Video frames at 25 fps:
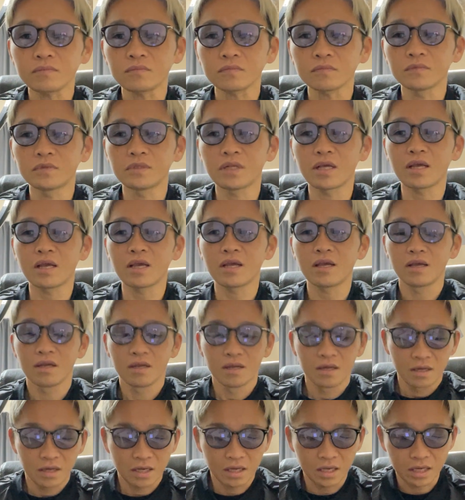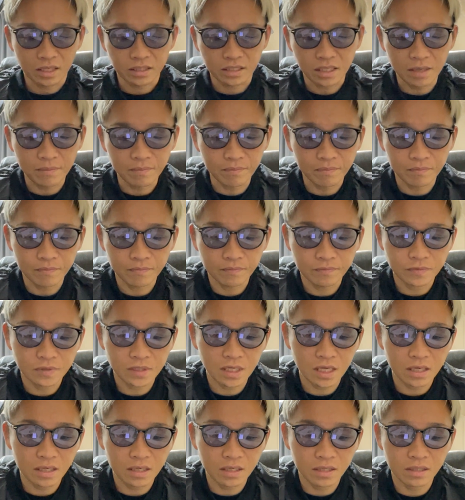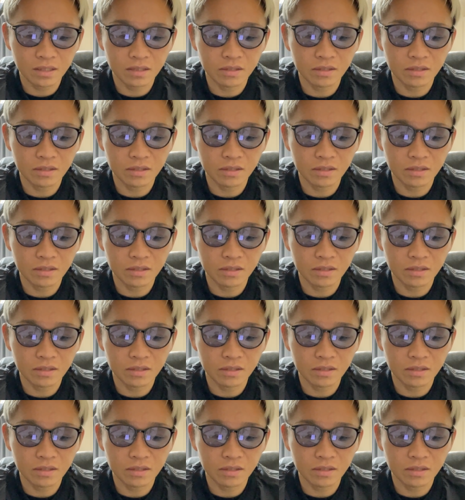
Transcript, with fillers: で、えー、全、全